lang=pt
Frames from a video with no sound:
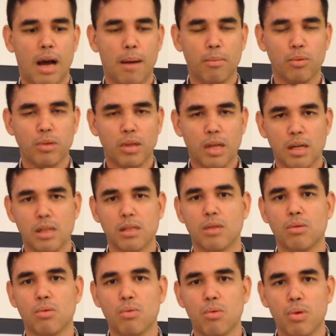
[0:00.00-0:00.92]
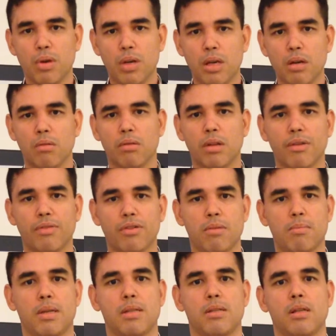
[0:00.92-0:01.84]
a mudança do currículo na
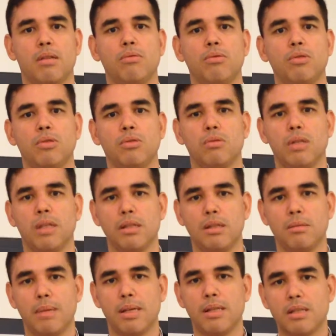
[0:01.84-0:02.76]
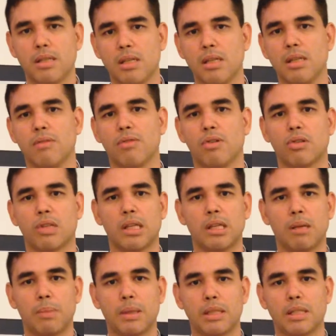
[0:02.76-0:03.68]
formação do estudante de medicina
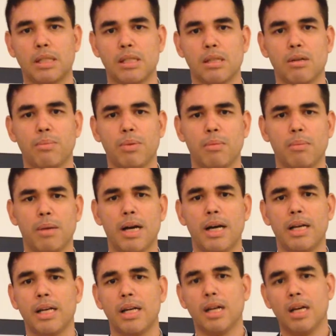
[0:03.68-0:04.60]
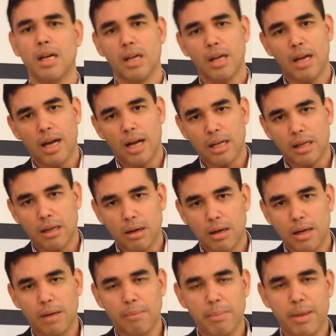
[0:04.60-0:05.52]
voltada para a atenção primária,
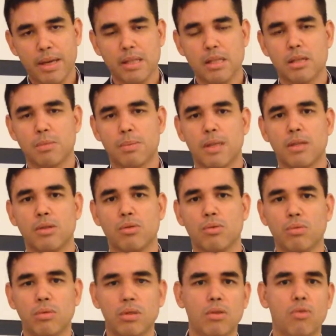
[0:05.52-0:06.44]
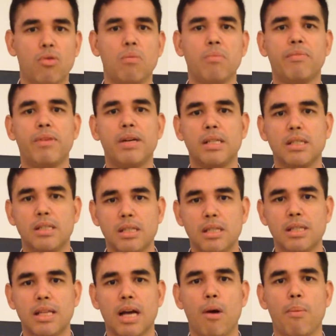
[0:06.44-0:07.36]
a, a, mesas para discutir como vai
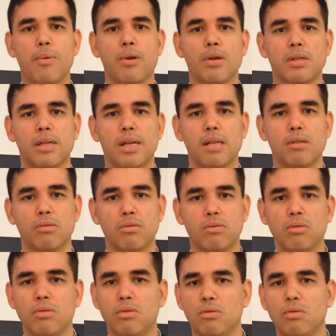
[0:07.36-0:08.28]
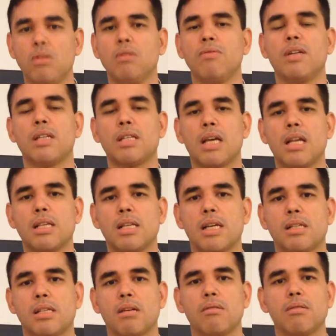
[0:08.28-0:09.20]
se dar o processo de
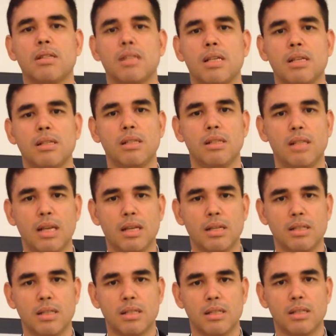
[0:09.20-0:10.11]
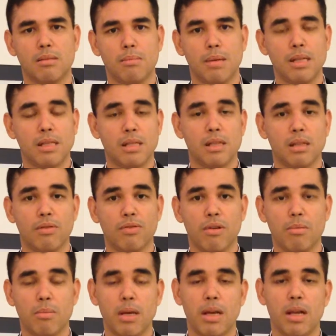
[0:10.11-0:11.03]
universalização das residências de medicina de
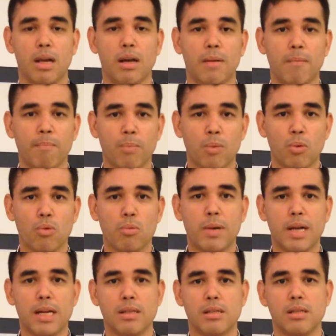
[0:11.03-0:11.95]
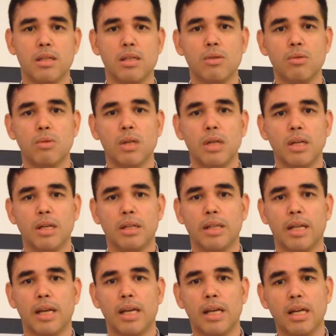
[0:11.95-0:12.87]
família no Brasil
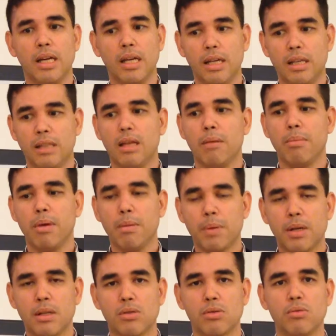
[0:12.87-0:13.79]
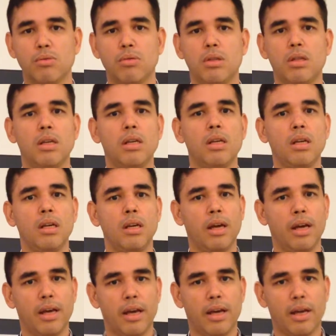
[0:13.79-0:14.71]
né? e também para discutir
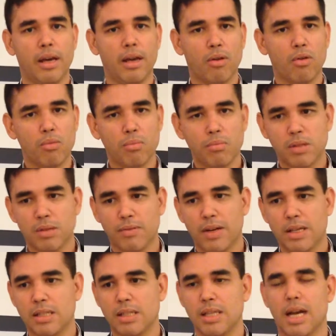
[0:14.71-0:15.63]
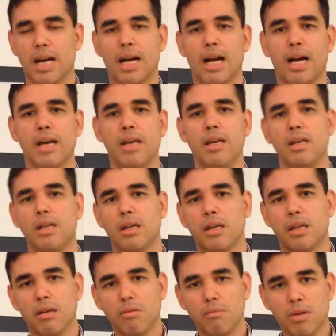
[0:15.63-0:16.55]
é, como se vai se dar a
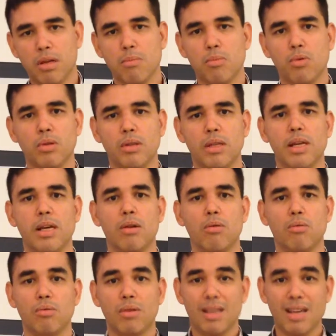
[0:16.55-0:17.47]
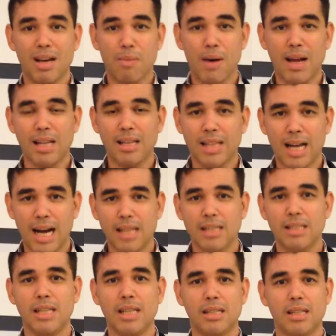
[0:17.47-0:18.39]
carreira, com que modelo, com que
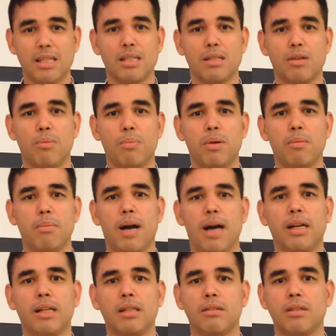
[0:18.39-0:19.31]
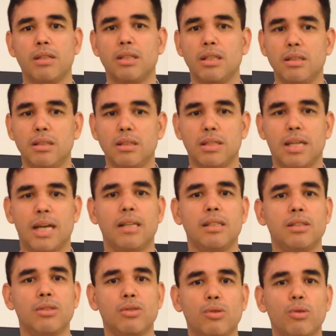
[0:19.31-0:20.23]
qualidade de atenção primária. Então a gente sai
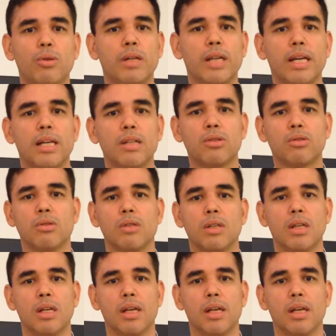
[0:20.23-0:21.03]
desse congresso